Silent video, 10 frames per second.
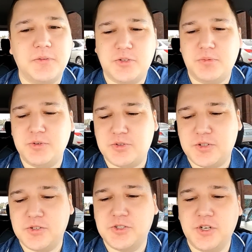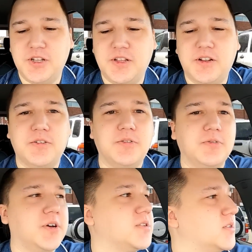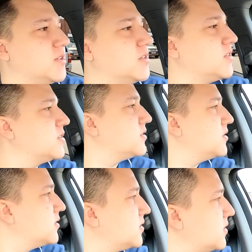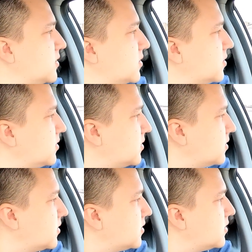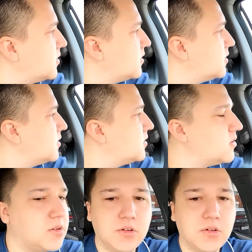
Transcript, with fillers: Там должно быть что-то с жили, наверное, указано. У меня вроде пишет подключилось.